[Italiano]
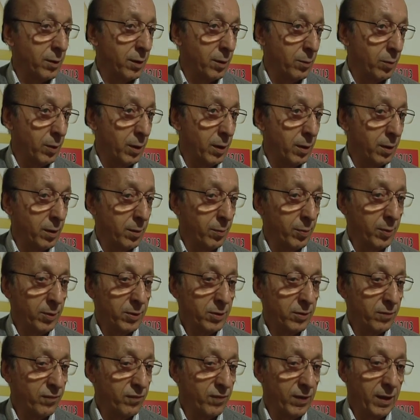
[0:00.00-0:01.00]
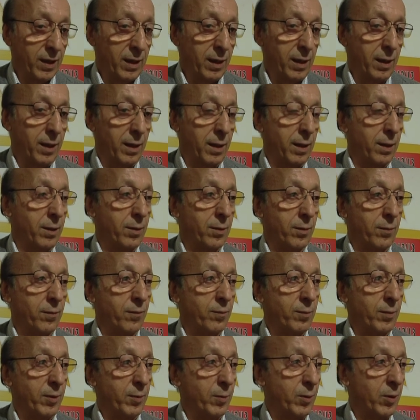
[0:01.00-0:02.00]
e quello che posso fare, non
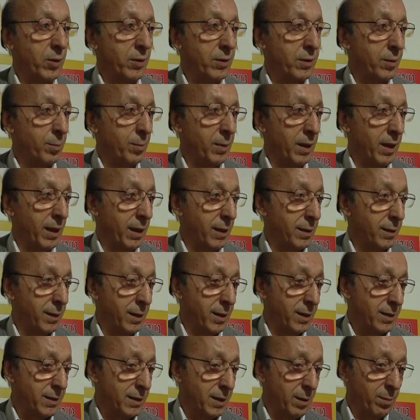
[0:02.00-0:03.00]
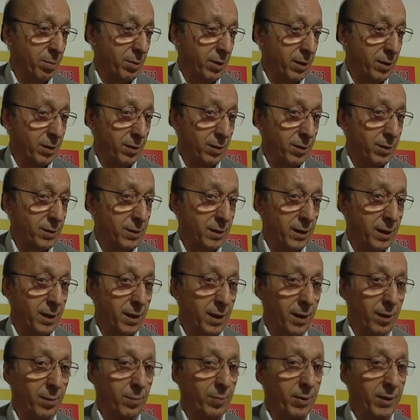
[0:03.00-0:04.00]
mi monto mai la testa per cose
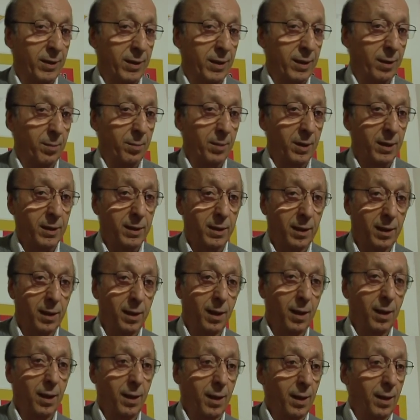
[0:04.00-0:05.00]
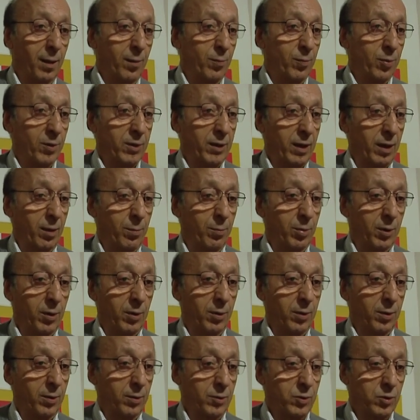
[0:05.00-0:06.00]
che praticamente
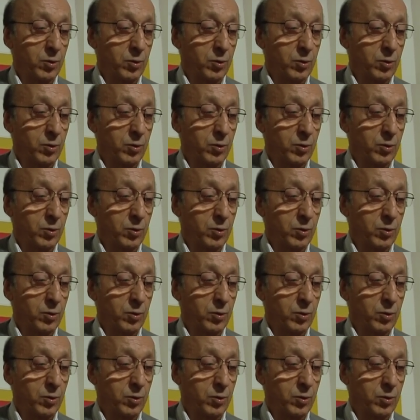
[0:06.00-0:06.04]
potrebbero non